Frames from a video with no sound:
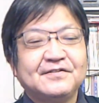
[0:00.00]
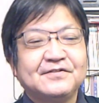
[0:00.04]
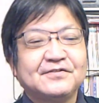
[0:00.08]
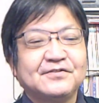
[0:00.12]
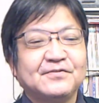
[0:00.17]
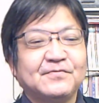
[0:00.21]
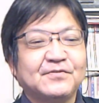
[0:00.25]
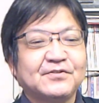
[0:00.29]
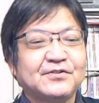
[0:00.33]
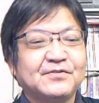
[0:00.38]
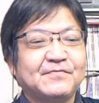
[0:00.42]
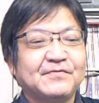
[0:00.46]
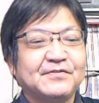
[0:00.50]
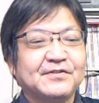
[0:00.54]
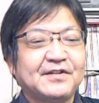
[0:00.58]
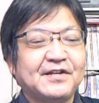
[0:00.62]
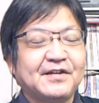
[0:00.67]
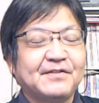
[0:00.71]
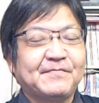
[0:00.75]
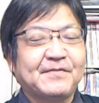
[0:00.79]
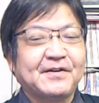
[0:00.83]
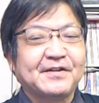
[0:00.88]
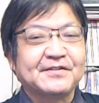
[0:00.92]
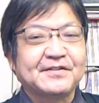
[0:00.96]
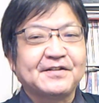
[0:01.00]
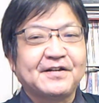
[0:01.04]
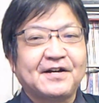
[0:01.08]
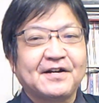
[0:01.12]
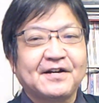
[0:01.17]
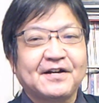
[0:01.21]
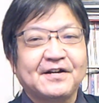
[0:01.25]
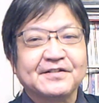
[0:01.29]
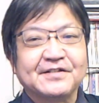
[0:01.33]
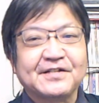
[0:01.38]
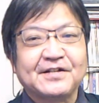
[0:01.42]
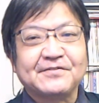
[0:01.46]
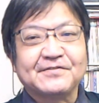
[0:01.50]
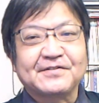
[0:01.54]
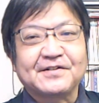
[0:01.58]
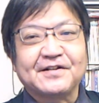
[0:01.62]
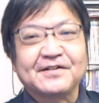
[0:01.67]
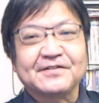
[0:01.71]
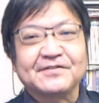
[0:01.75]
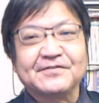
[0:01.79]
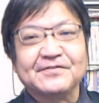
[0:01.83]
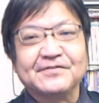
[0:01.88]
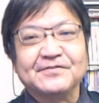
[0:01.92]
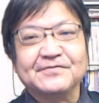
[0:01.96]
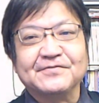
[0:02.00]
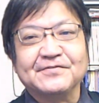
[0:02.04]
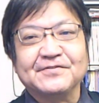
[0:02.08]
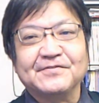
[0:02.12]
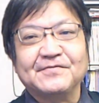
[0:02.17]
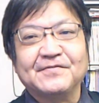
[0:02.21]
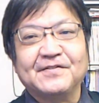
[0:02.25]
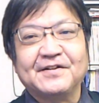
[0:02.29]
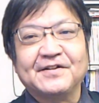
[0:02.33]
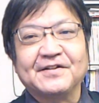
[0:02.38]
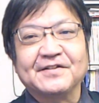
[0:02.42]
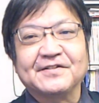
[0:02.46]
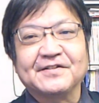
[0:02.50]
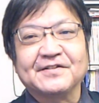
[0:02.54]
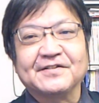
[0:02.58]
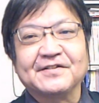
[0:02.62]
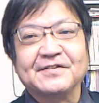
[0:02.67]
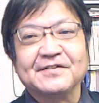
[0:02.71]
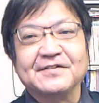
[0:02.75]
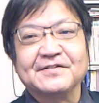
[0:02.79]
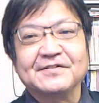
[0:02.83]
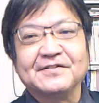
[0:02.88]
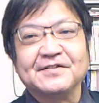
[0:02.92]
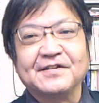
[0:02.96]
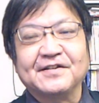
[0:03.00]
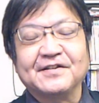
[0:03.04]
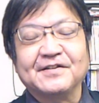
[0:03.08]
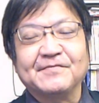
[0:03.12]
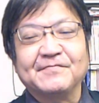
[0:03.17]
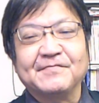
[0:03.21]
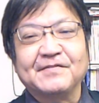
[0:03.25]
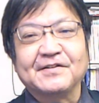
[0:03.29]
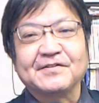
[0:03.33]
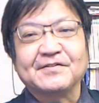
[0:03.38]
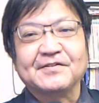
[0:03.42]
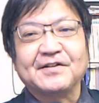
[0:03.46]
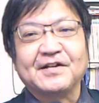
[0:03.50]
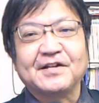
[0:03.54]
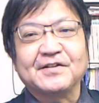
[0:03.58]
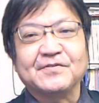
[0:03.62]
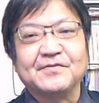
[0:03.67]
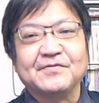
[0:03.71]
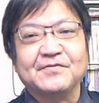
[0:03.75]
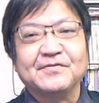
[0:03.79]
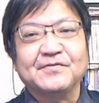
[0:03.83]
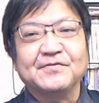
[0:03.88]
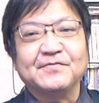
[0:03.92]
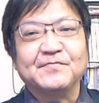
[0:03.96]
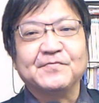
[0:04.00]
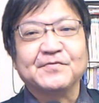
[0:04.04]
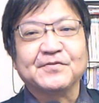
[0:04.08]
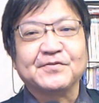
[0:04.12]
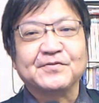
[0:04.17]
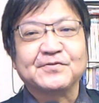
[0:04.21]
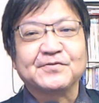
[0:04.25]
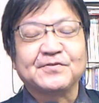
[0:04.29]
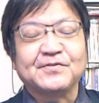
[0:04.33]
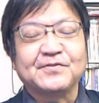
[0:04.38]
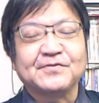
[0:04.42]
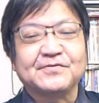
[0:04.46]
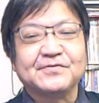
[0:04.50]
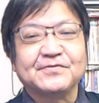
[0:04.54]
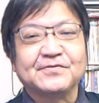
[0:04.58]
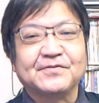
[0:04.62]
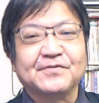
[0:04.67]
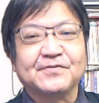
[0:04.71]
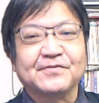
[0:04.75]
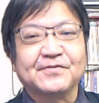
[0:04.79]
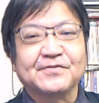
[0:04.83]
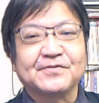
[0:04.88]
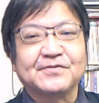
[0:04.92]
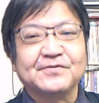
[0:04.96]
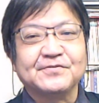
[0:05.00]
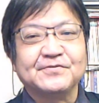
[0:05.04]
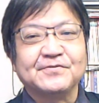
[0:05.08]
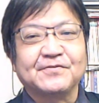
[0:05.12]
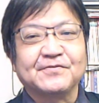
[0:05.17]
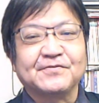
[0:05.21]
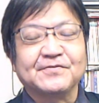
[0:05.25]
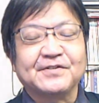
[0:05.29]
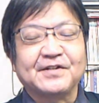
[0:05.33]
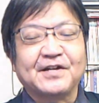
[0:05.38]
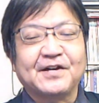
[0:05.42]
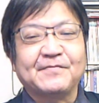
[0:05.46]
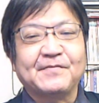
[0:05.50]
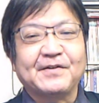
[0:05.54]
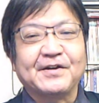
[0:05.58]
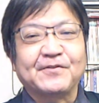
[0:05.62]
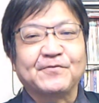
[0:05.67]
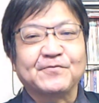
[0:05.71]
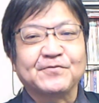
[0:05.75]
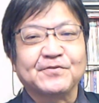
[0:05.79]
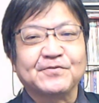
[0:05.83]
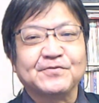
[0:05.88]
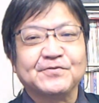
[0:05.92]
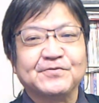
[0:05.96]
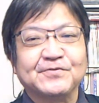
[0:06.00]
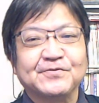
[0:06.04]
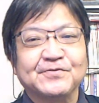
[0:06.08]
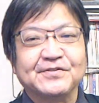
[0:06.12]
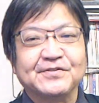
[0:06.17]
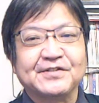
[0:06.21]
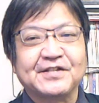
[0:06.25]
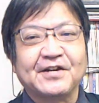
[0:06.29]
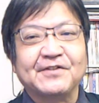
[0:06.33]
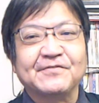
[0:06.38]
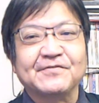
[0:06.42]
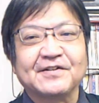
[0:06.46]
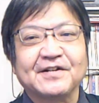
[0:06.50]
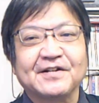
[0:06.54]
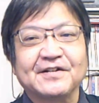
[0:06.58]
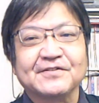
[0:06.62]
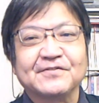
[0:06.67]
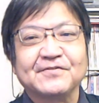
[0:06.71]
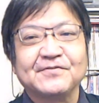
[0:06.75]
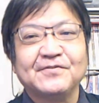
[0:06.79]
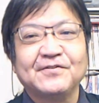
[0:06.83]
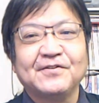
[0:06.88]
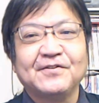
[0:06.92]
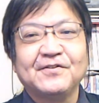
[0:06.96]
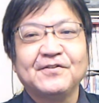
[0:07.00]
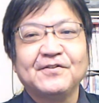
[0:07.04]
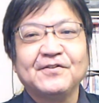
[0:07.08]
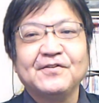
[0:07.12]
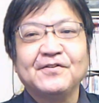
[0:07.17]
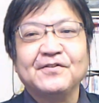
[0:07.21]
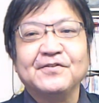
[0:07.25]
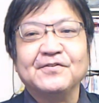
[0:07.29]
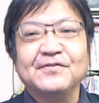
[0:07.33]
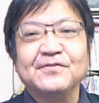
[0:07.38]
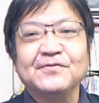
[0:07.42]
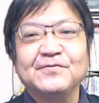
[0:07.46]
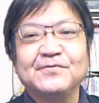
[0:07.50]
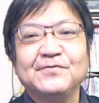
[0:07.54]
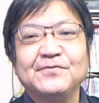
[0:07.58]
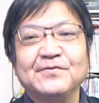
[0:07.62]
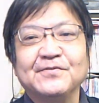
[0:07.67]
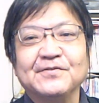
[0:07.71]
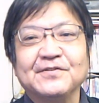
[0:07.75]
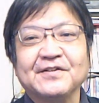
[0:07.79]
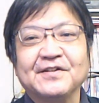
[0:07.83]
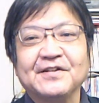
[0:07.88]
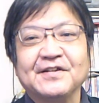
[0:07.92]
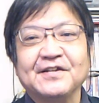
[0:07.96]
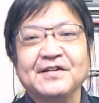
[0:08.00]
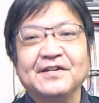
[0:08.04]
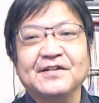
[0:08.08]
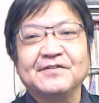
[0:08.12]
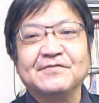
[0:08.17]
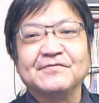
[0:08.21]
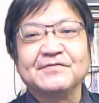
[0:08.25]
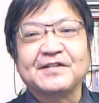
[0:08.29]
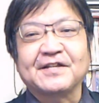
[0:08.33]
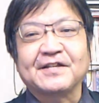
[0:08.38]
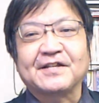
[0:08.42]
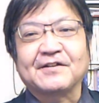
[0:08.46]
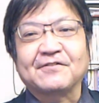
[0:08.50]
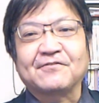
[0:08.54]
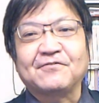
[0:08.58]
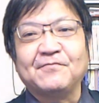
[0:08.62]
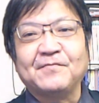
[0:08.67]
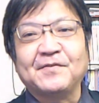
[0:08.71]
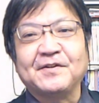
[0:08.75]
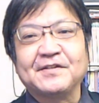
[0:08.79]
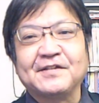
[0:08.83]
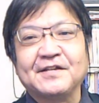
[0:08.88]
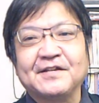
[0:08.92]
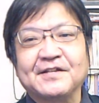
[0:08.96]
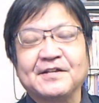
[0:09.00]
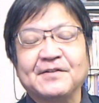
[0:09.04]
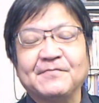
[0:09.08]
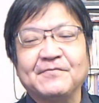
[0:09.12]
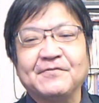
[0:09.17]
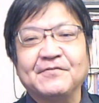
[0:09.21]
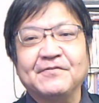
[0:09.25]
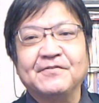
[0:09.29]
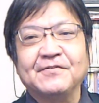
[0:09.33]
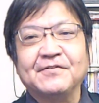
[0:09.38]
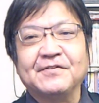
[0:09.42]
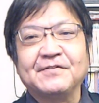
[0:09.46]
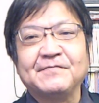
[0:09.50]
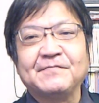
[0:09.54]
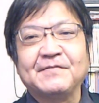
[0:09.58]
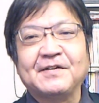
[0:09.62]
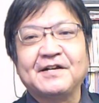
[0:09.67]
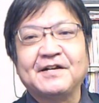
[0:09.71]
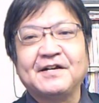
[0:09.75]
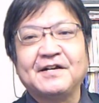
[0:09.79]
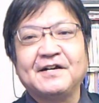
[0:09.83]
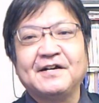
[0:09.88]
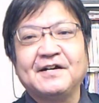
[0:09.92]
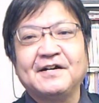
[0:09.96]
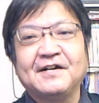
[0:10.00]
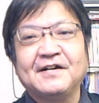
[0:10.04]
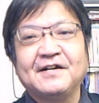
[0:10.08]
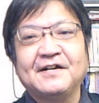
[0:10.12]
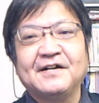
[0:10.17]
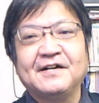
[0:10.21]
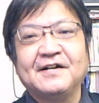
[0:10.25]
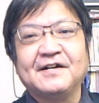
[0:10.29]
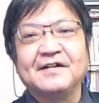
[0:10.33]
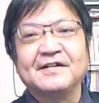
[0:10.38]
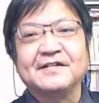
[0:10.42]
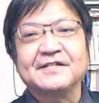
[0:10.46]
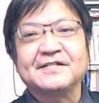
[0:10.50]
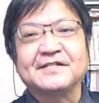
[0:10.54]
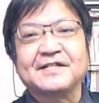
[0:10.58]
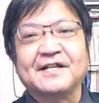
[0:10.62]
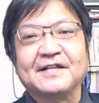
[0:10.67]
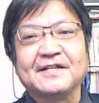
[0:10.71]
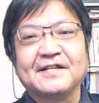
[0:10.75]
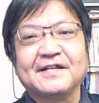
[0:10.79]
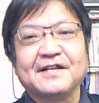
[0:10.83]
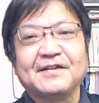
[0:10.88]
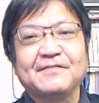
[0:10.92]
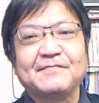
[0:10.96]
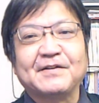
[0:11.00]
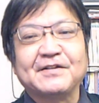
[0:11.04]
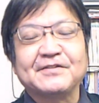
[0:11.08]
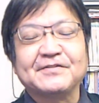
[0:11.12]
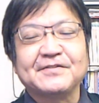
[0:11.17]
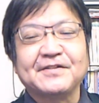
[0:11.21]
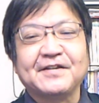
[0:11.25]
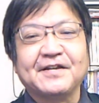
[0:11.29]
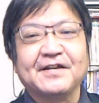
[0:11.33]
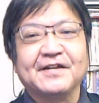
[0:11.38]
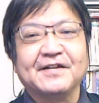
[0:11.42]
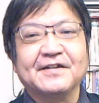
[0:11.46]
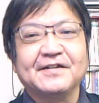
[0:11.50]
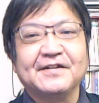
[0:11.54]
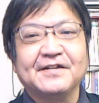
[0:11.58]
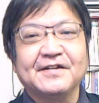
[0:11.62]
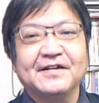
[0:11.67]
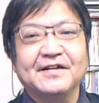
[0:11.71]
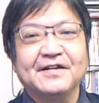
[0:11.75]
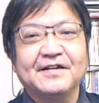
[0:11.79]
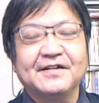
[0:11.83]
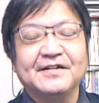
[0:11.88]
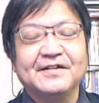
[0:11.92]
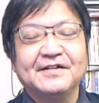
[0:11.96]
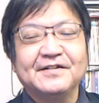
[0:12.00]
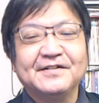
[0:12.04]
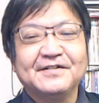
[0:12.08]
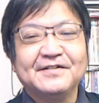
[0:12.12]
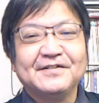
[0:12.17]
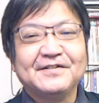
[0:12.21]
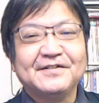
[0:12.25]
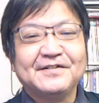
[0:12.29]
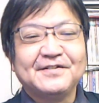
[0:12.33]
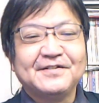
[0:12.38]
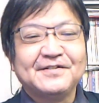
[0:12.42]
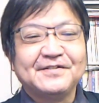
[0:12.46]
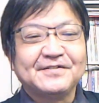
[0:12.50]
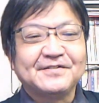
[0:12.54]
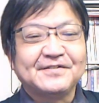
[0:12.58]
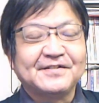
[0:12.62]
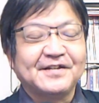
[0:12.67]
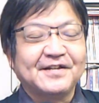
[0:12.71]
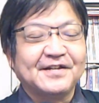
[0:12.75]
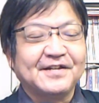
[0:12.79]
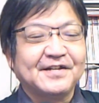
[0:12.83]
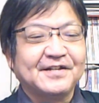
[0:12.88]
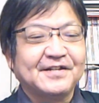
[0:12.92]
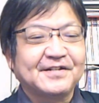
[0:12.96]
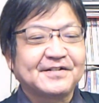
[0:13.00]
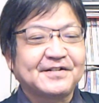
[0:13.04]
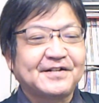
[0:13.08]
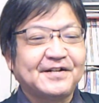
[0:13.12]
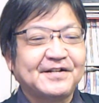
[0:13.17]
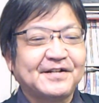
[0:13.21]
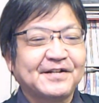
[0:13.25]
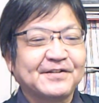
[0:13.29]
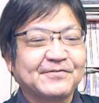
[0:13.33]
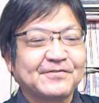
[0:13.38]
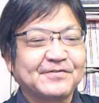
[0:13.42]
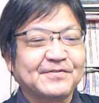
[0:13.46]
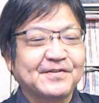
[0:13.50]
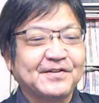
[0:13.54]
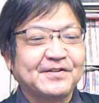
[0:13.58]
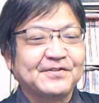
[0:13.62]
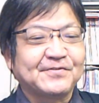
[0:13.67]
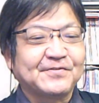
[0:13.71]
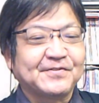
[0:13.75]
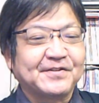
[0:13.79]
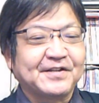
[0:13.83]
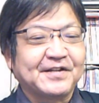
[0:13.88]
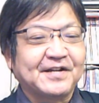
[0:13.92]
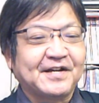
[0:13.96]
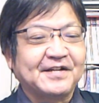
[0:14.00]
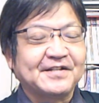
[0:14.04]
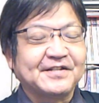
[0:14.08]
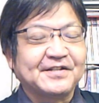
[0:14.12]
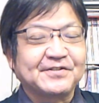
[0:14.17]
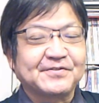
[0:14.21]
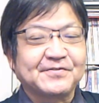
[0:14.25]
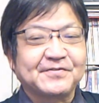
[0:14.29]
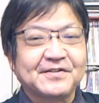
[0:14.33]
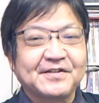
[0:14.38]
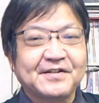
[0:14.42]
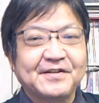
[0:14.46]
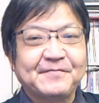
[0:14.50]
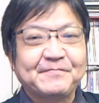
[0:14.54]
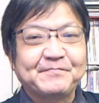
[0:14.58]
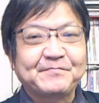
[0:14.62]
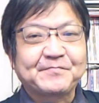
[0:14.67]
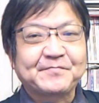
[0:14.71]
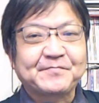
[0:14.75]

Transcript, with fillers: そもそもねパンダ派がちゃうかというふうに言われててですねまたあのものすごくこの中国に甘いことすちゃうかというふうに言ってたコメンテーターもいましたねいますね。えー、で彼らにとっては非常に意外でしょうね。